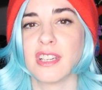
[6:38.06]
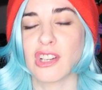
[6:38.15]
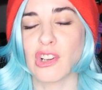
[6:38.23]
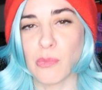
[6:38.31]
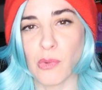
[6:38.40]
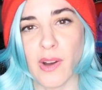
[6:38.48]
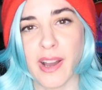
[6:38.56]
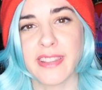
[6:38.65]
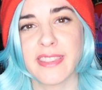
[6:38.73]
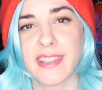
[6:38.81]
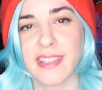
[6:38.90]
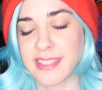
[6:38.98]
como
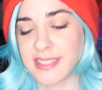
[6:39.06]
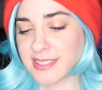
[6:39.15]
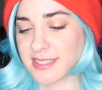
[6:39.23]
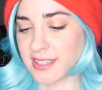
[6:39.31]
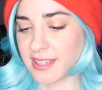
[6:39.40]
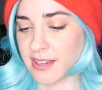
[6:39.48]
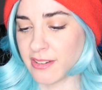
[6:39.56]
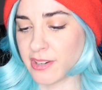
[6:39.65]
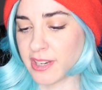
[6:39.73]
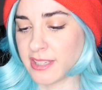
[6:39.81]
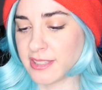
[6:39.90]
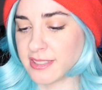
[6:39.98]
antes.
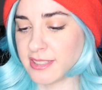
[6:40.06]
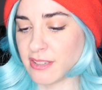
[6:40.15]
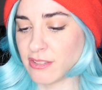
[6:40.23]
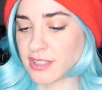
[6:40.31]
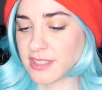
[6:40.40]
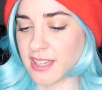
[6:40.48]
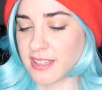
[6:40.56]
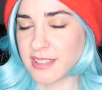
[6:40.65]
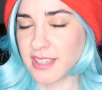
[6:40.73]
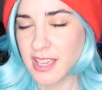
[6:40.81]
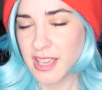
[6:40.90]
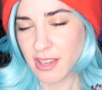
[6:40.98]
Ahora ya no
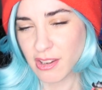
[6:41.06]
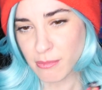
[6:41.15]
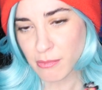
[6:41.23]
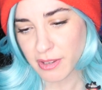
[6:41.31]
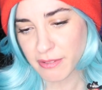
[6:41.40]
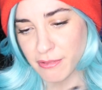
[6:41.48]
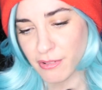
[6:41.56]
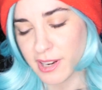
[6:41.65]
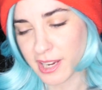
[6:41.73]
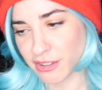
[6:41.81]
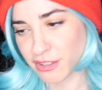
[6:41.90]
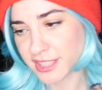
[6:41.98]
están como que
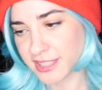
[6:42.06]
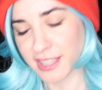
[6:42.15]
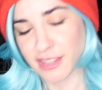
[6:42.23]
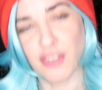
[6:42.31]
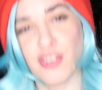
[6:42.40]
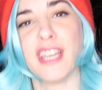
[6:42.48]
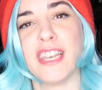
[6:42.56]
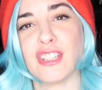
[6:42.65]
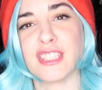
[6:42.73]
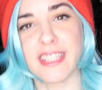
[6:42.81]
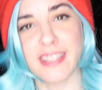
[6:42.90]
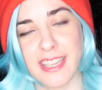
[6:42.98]
enfocándose tanto en
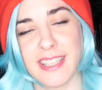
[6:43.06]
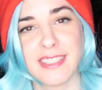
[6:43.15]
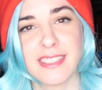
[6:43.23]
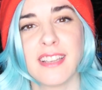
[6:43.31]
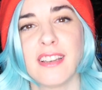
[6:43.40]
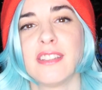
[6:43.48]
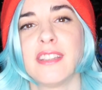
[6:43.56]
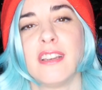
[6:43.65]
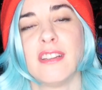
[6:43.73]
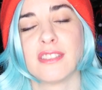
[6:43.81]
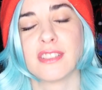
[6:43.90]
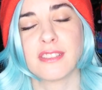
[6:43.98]
los detalles de,
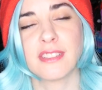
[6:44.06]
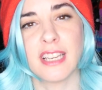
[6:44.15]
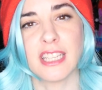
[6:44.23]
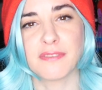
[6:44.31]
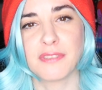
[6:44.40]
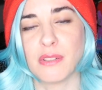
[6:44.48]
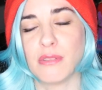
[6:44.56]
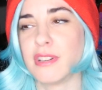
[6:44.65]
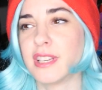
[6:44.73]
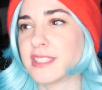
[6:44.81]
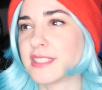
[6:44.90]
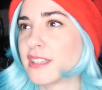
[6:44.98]
los, de las
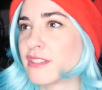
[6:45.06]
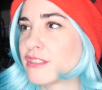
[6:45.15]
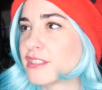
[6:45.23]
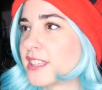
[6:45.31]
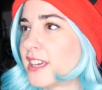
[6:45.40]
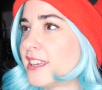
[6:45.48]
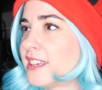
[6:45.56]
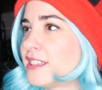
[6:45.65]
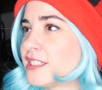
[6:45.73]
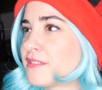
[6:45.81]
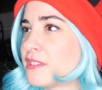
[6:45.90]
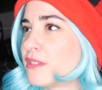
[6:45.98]
figuras. Ya no están
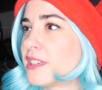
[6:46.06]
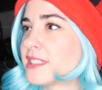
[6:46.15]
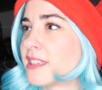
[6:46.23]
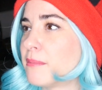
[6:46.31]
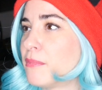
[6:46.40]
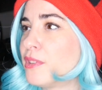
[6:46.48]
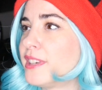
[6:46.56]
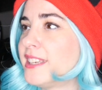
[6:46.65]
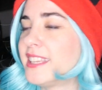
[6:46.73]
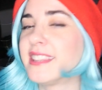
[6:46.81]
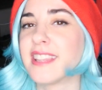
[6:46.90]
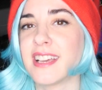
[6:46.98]
las figuras tan
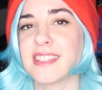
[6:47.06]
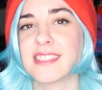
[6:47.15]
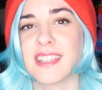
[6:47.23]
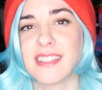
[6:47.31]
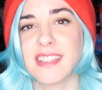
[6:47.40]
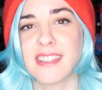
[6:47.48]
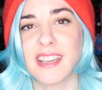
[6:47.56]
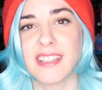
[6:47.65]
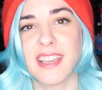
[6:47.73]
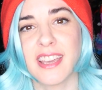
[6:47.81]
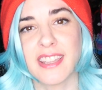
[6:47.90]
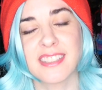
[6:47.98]
bonitas, tan
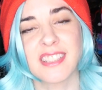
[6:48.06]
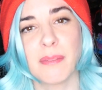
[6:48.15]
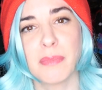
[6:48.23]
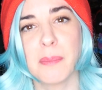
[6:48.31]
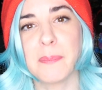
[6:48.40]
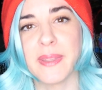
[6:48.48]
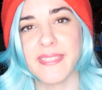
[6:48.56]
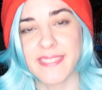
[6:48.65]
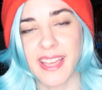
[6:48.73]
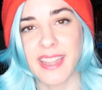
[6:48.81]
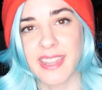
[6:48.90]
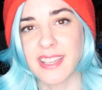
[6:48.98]
detalladas, tan bien
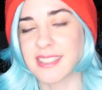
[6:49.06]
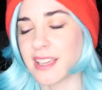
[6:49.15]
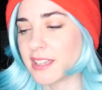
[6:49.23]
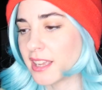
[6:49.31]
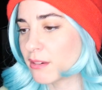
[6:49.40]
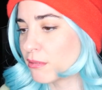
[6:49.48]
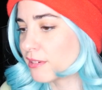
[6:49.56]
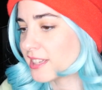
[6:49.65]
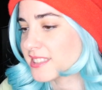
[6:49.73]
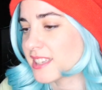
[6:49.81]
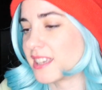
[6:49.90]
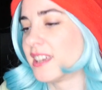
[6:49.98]
pintadas. Hay
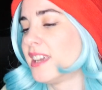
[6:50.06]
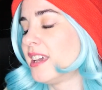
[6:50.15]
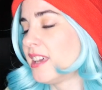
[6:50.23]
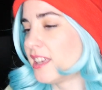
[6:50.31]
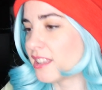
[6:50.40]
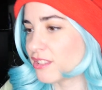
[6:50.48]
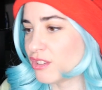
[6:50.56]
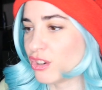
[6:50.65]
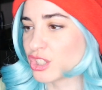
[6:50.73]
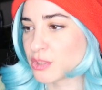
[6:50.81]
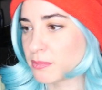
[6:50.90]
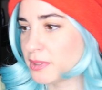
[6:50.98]
algunas que,
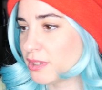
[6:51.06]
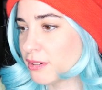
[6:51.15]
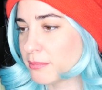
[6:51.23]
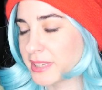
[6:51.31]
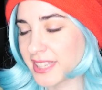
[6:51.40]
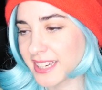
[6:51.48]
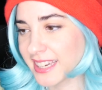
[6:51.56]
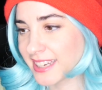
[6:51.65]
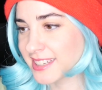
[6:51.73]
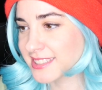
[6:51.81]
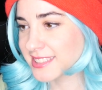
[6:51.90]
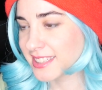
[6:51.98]
Dios mío, me dan
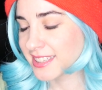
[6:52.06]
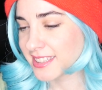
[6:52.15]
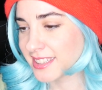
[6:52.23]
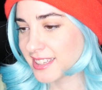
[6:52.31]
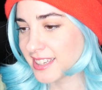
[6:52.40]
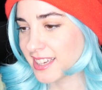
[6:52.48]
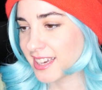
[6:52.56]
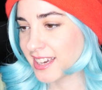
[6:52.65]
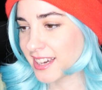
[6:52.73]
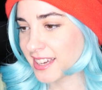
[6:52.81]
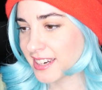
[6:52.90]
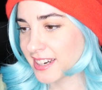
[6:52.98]
ganas de
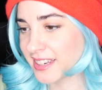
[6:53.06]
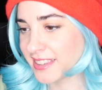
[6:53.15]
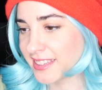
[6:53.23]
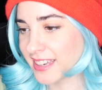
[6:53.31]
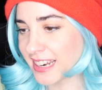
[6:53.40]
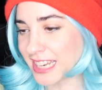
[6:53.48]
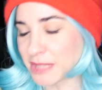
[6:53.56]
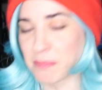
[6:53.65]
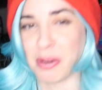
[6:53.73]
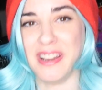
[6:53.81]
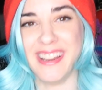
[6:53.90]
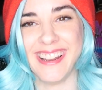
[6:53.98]
agarrar y tirarlas
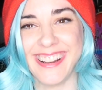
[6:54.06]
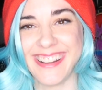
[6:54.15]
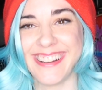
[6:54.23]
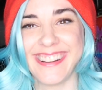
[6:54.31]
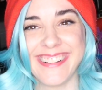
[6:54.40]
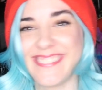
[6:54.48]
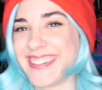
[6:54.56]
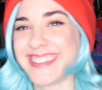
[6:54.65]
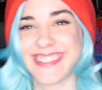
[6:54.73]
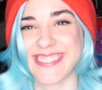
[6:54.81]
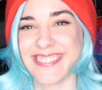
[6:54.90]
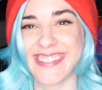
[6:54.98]
por la
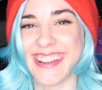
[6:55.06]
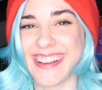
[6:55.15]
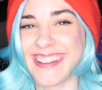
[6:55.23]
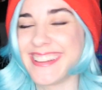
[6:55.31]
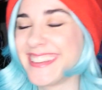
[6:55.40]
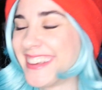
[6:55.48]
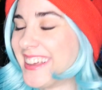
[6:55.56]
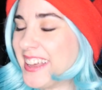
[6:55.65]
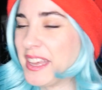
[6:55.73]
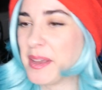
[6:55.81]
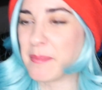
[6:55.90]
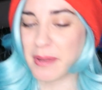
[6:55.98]
basura.
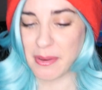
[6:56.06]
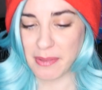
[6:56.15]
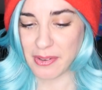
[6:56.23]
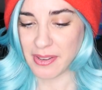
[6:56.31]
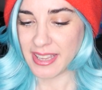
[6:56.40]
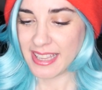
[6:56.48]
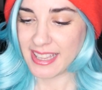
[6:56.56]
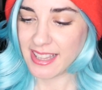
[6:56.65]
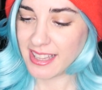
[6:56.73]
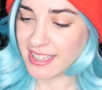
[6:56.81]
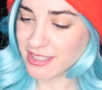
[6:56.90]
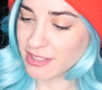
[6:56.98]
Pero bueno,
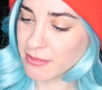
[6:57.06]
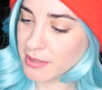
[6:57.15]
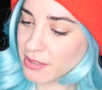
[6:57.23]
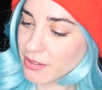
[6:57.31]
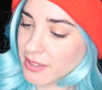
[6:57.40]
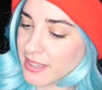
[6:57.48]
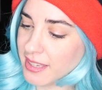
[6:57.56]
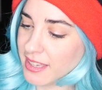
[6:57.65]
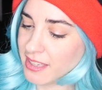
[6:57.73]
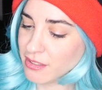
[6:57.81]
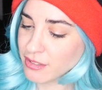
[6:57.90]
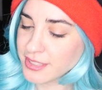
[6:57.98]
estoy viendo que
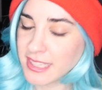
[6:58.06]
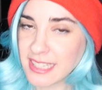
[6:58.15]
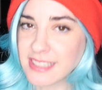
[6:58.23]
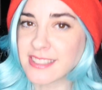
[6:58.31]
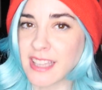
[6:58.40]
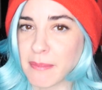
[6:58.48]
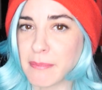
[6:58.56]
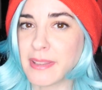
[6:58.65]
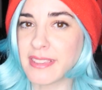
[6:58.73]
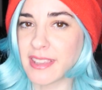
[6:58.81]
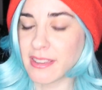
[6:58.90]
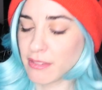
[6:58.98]
ellos sí le están
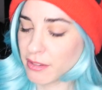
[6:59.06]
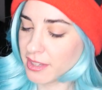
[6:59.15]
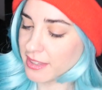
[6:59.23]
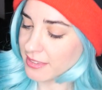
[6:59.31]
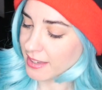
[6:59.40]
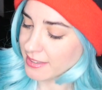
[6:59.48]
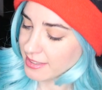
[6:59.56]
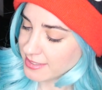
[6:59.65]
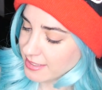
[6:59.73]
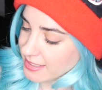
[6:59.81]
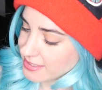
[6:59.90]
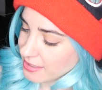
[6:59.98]
metiendo detalles,
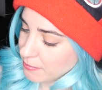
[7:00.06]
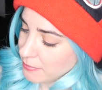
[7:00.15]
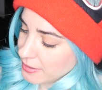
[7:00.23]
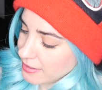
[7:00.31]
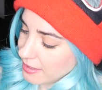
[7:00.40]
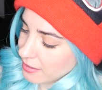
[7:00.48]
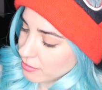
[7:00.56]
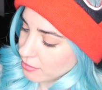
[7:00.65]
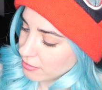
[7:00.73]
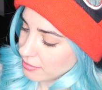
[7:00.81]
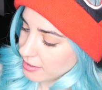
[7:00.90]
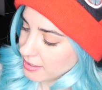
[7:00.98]
sí le están metiendo